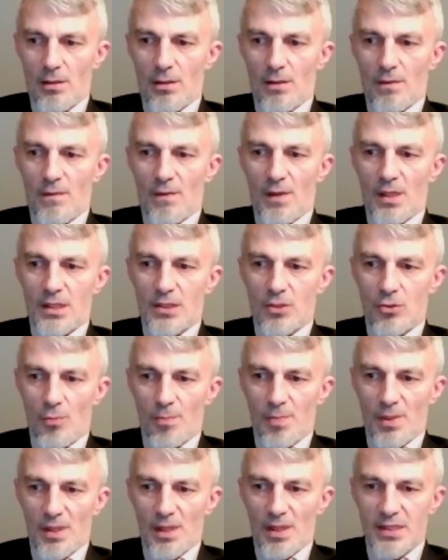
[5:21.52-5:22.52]

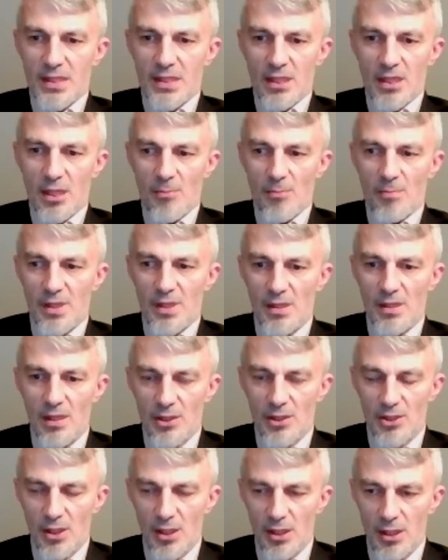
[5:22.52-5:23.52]
выступила с таким
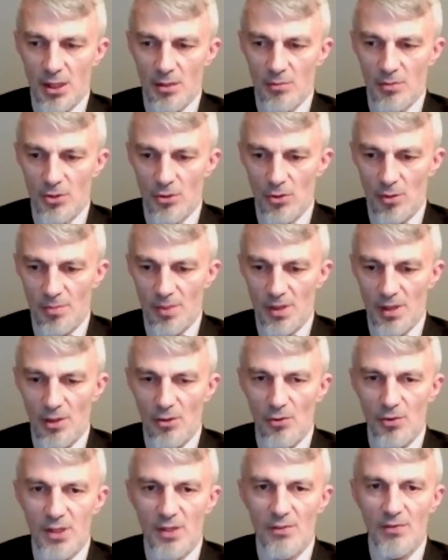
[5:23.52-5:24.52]
предложением, чтобы
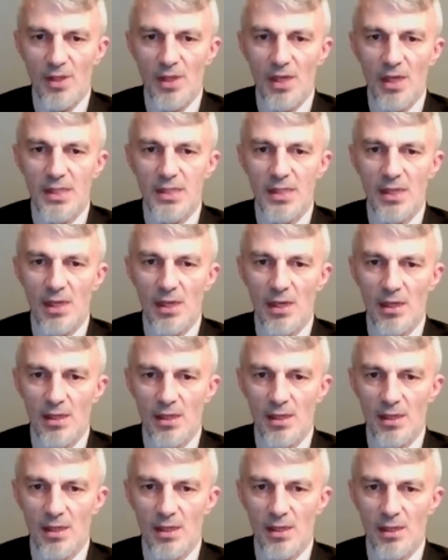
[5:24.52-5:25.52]
люди выходили
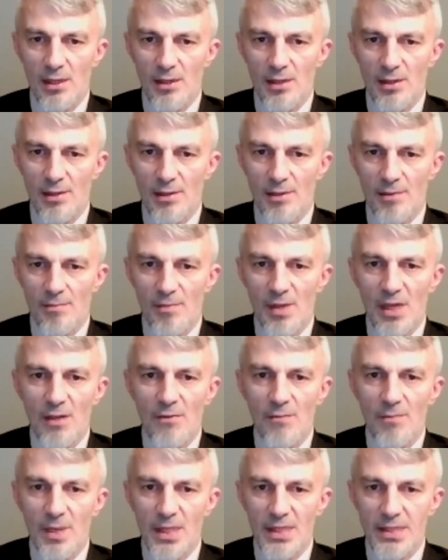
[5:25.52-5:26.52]
и были
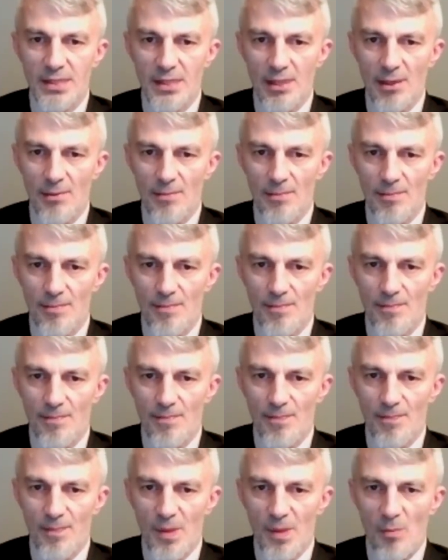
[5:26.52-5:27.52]
вместе.
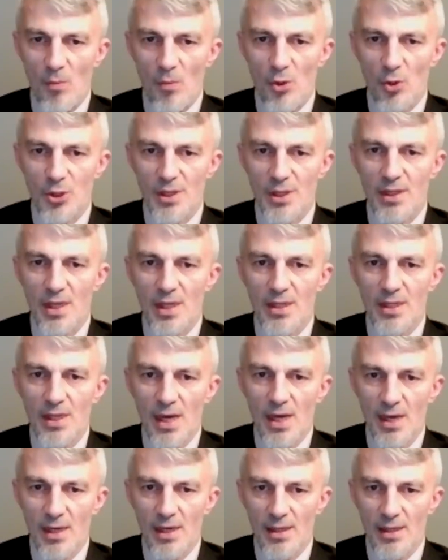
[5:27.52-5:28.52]
Может,
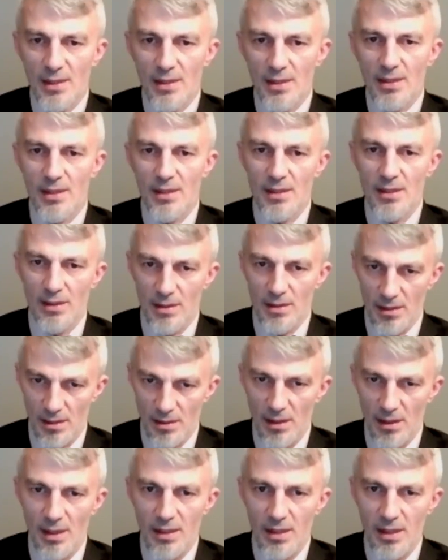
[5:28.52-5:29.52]
тогда
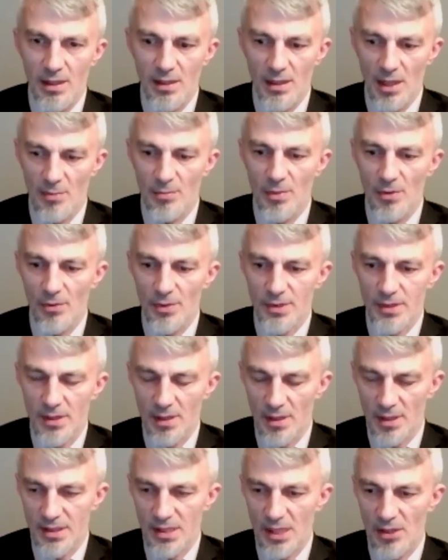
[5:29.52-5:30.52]
они как бы
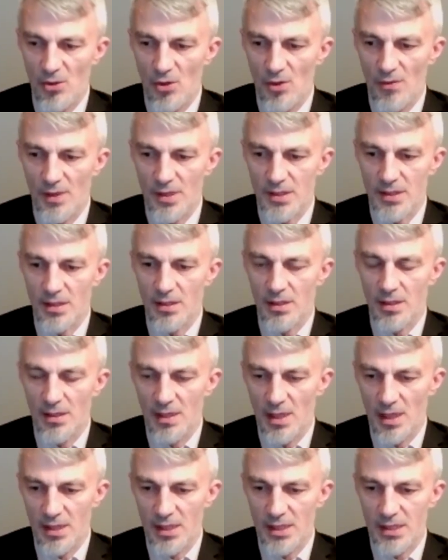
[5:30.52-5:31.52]
остановятся. И
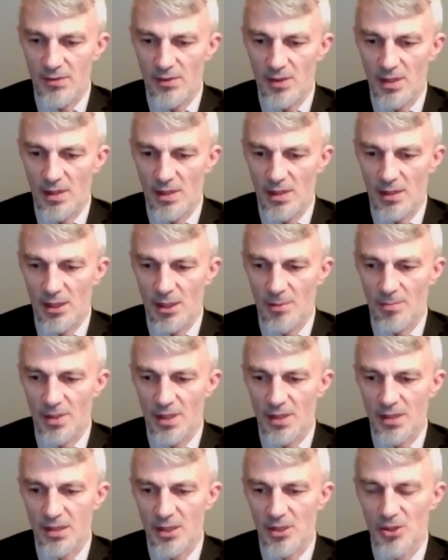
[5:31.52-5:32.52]
да, действительно, это и
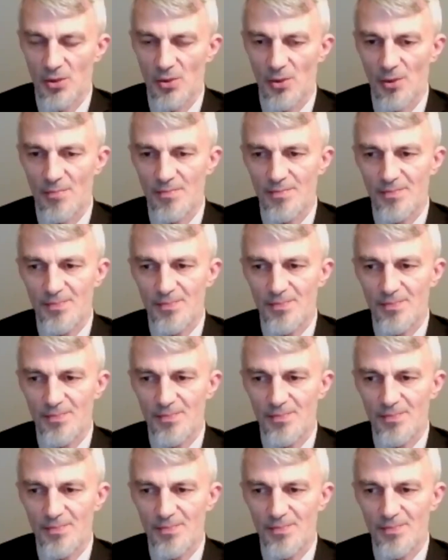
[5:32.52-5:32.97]
произошло.